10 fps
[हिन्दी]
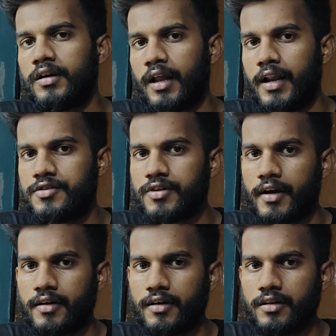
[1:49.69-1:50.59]
डालना
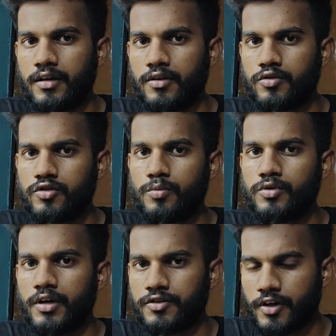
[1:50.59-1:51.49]
स्टार्ट कर दिया जिससे
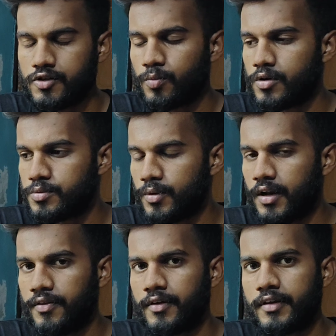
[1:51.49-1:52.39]
मुझे अच्छा रिस्पॉन्स
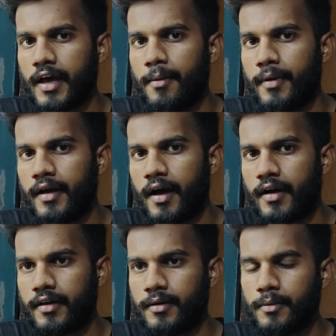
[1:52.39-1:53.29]
मिला तो क्या मैं
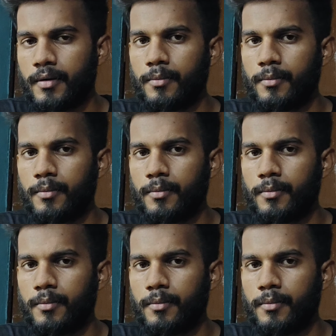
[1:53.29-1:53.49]
आगे